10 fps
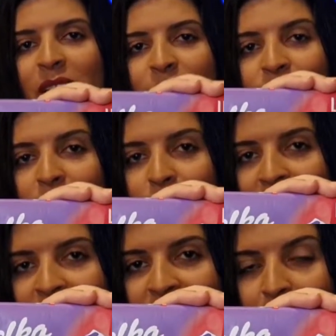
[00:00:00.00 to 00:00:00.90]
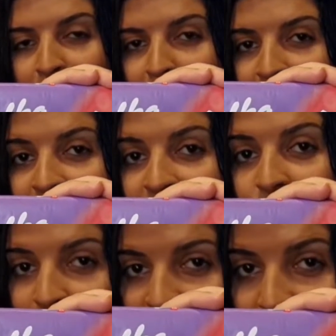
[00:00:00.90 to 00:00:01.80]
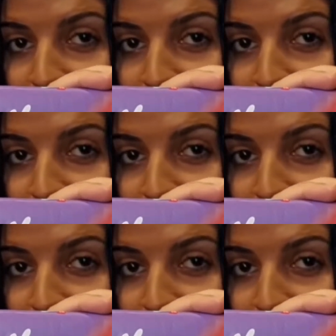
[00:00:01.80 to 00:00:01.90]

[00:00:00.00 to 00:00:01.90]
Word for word: Você já conhece essa barra? Comenta aqui